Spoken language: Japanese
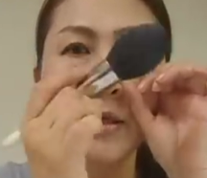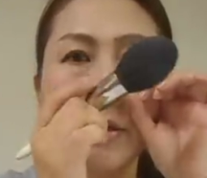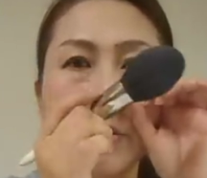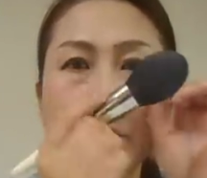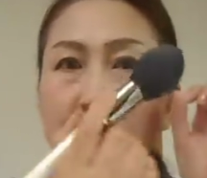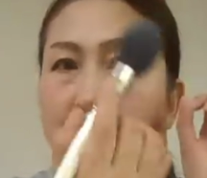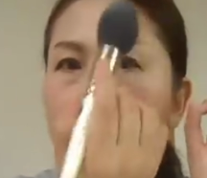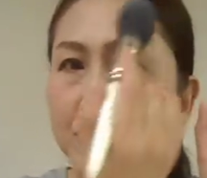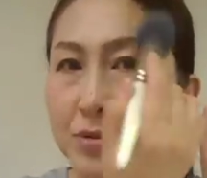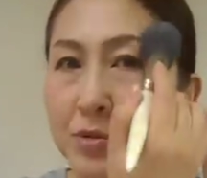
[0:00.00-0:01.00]
シュ
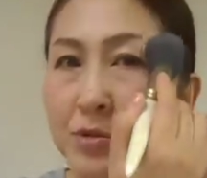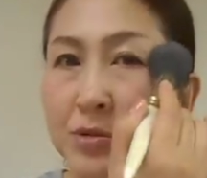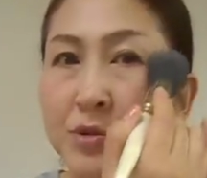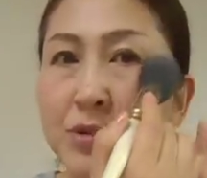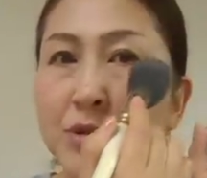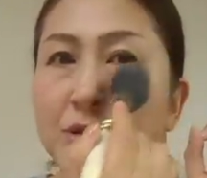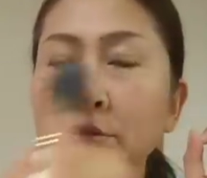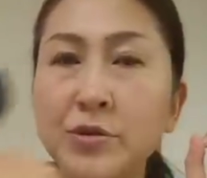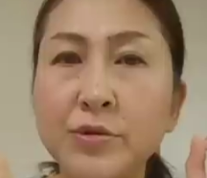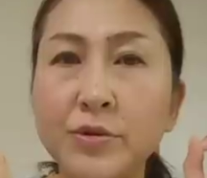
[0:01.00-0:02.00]

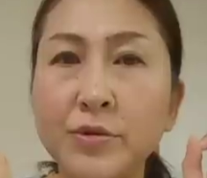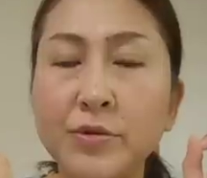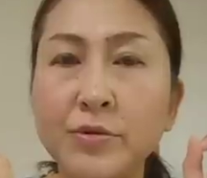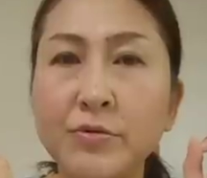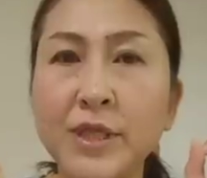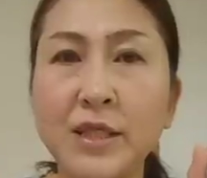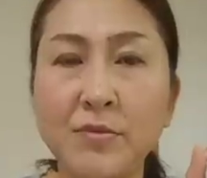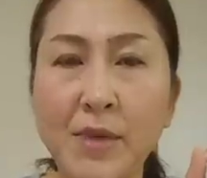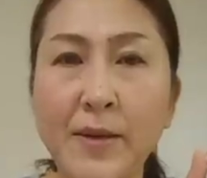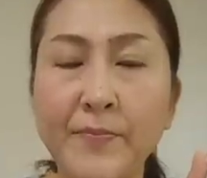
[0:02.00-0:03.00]
シュ2つ
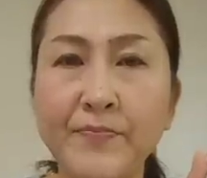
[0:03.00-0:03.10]
目